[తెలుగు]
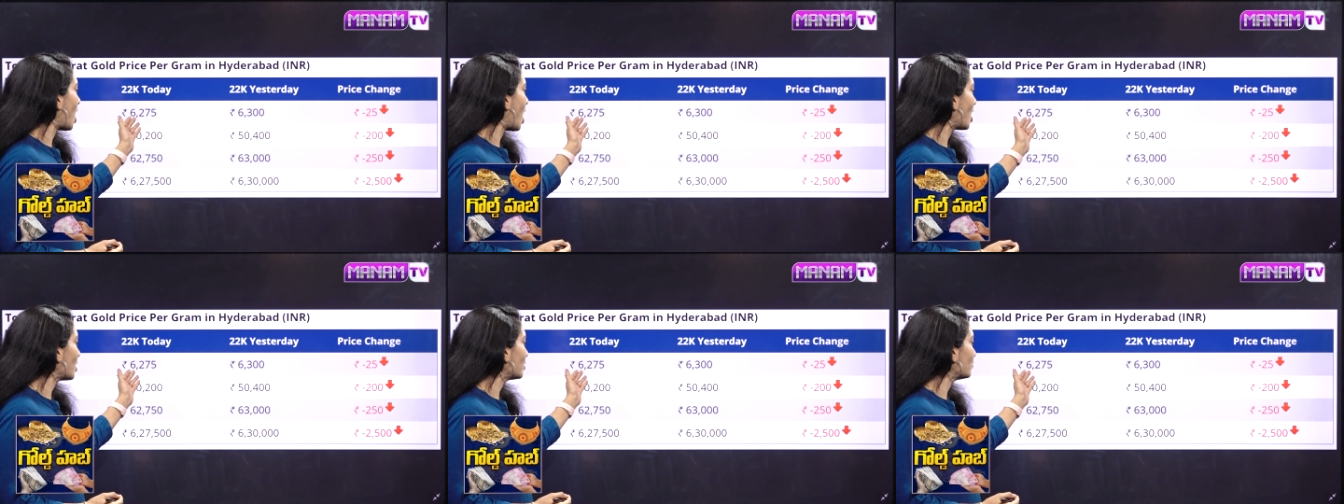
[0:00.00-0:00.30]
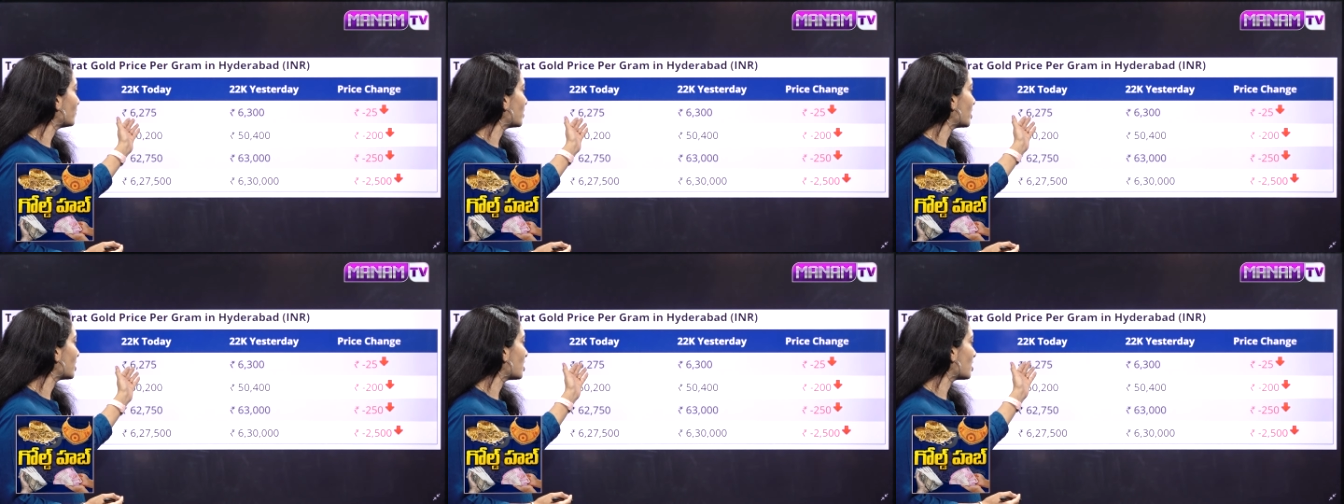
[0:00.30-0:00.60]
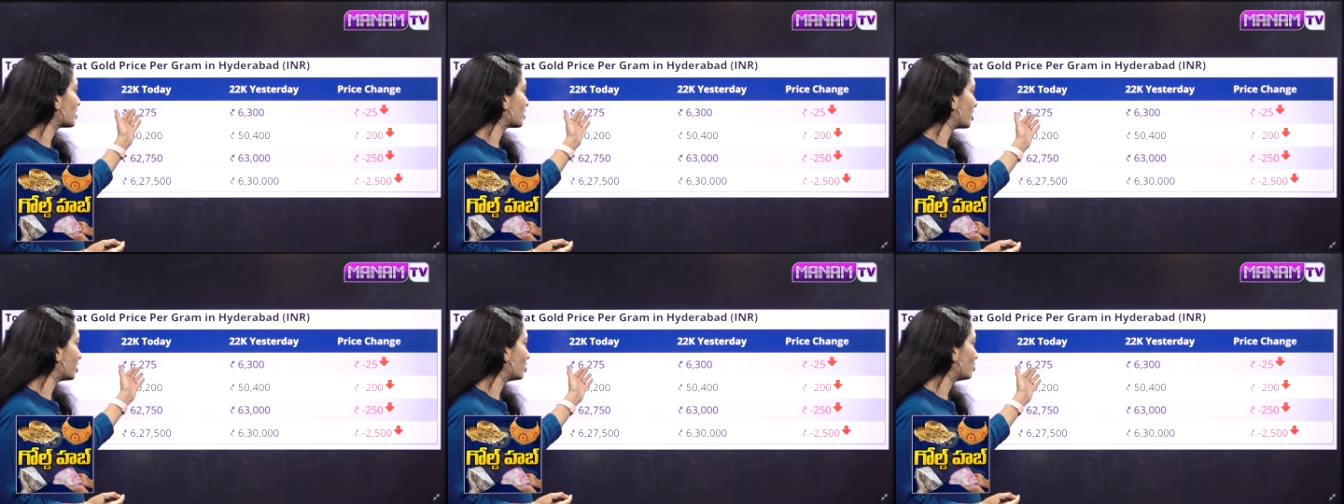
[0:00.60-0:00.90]
ఆరు వేల
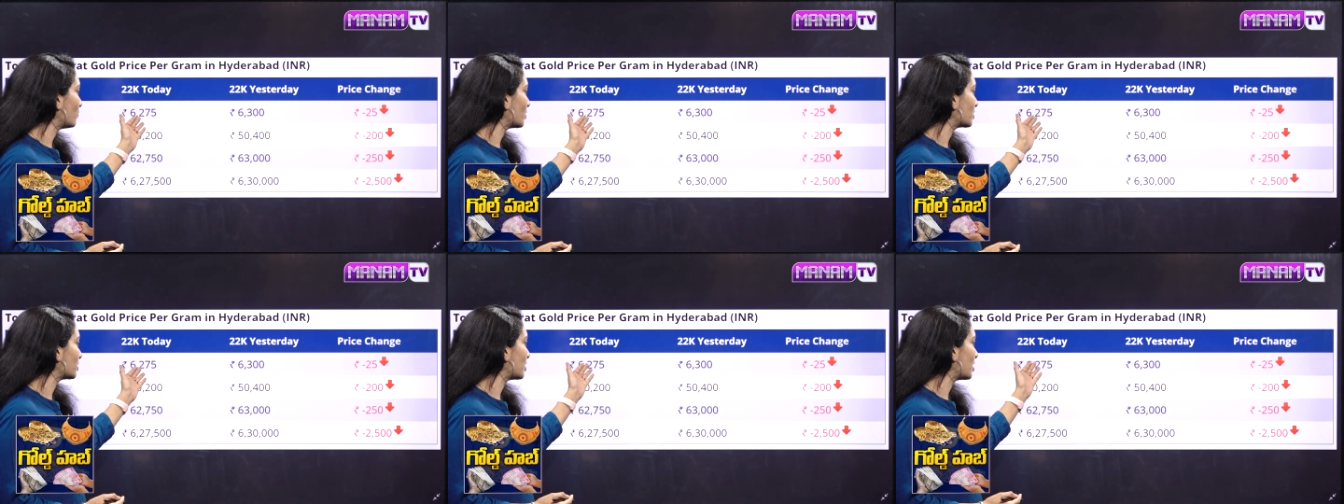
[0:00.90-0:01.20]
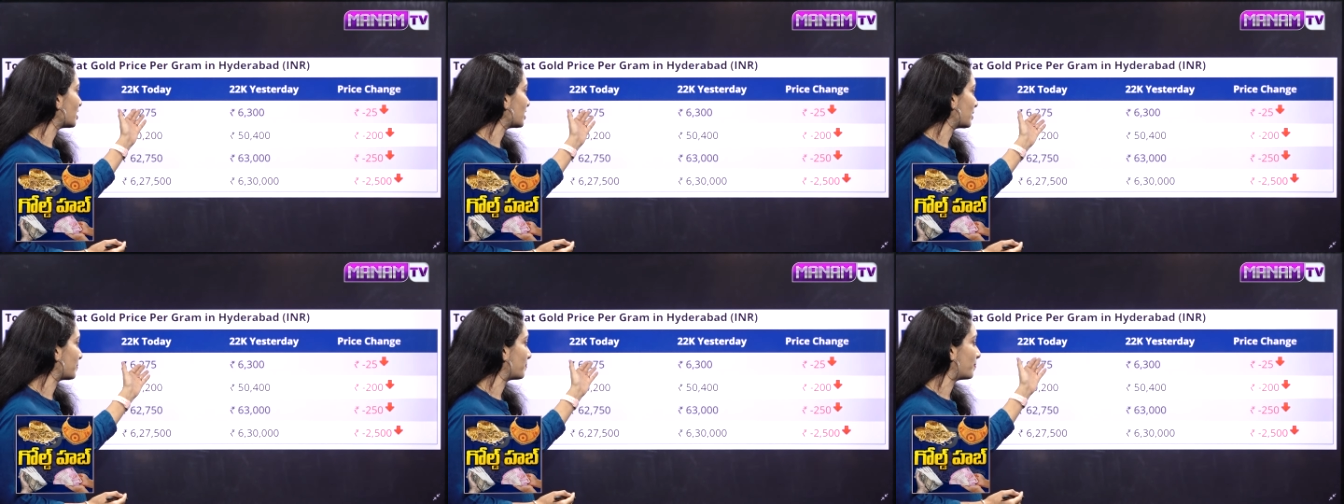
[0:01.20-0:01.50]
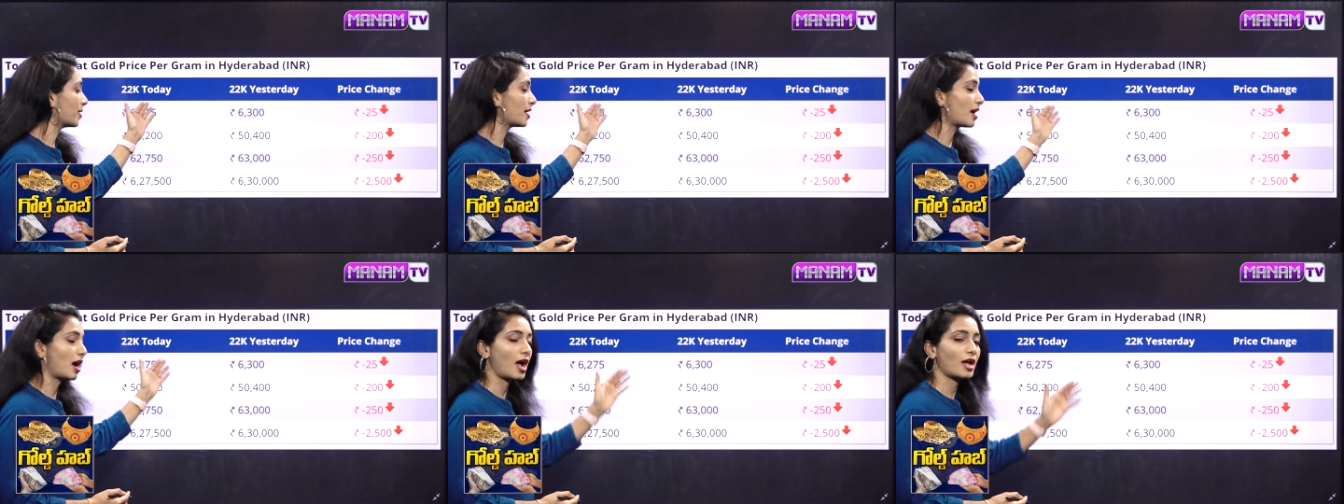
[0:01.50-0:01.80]
రెండు వందల
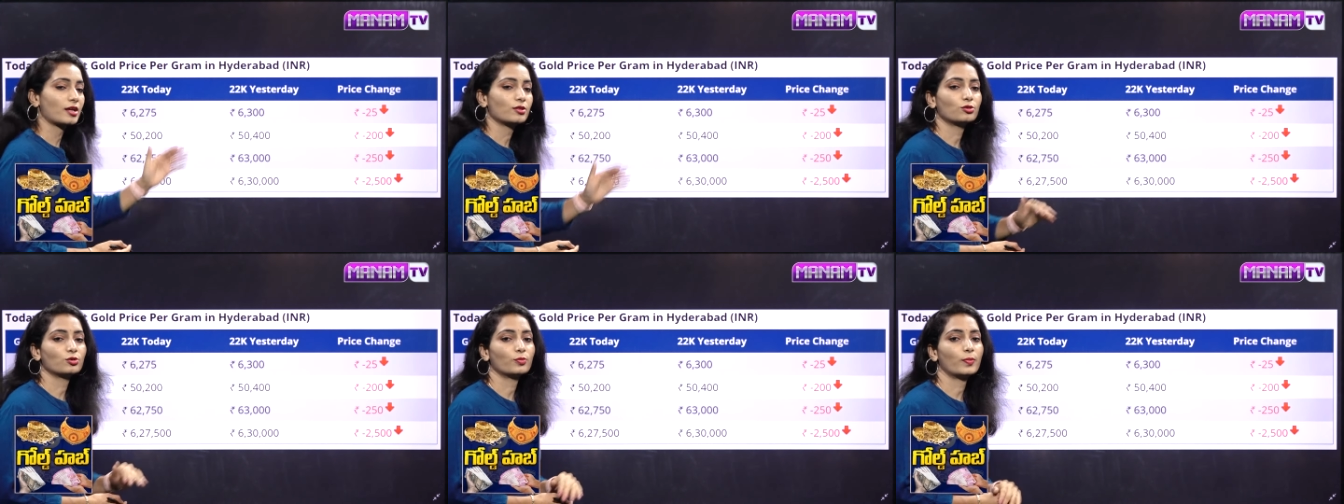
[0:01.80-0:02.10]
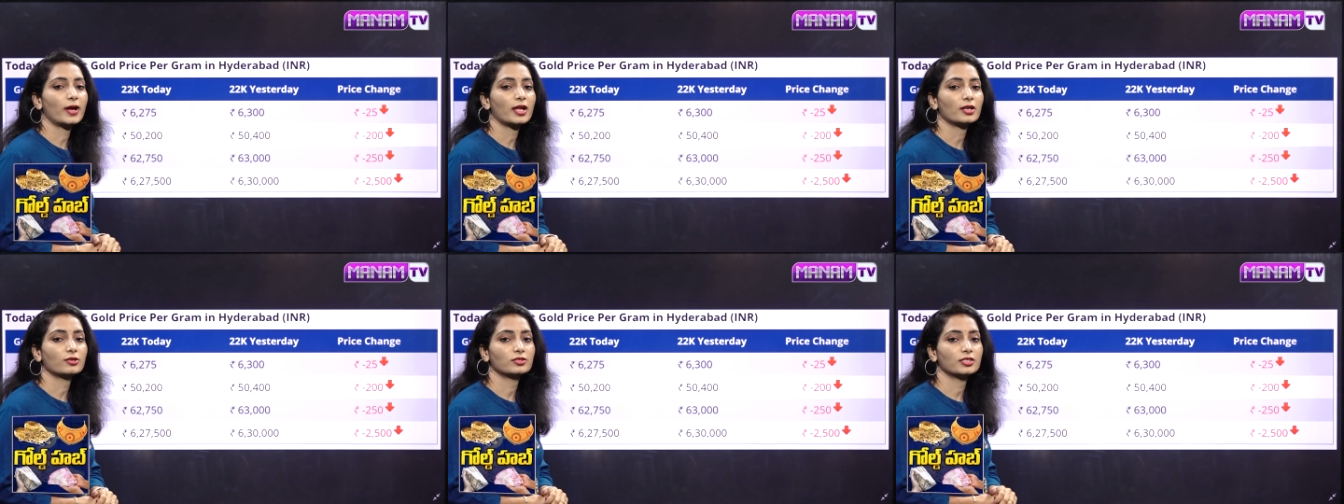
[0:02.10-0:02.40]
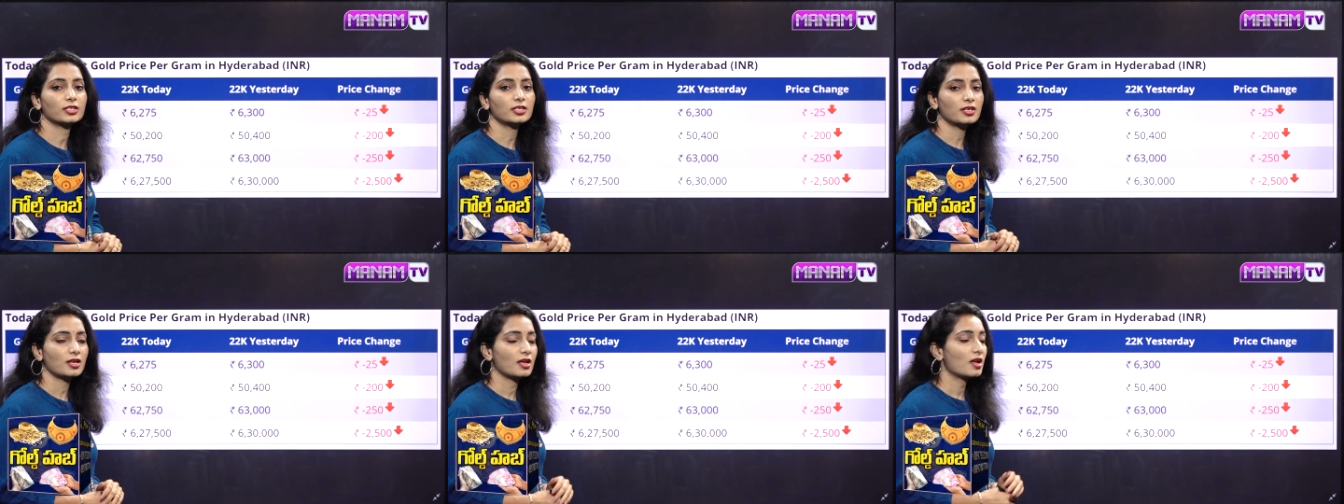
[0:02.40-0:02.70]
డెబ్బై ఐదు రూపాయలు
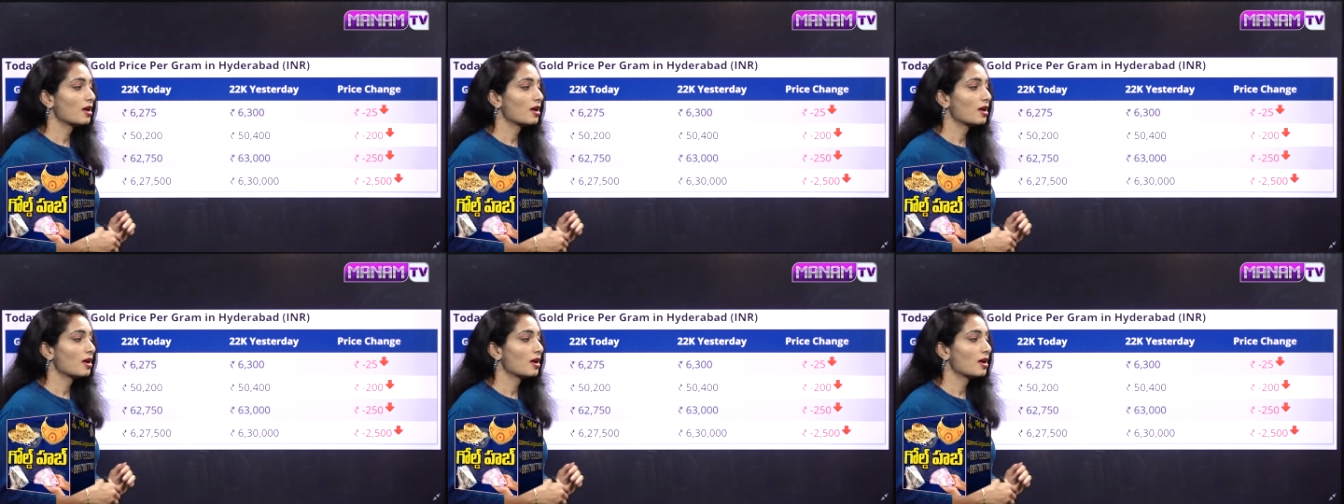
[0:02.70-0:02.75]
ఉంది